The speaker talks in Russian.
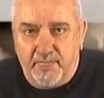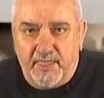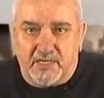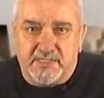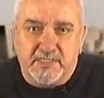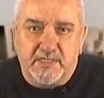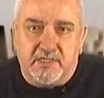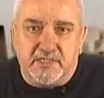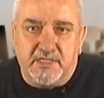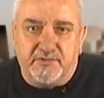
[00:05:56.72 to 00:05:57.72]
России
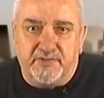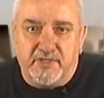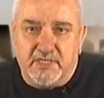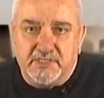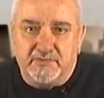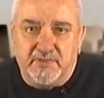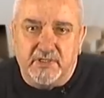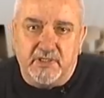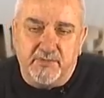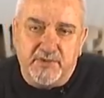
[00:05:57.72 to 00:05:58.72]
грозят финансовые и
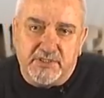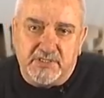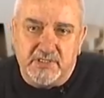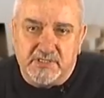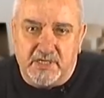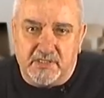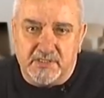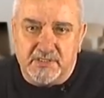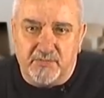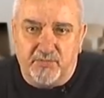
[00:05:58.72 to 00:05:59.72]
экономические санкции,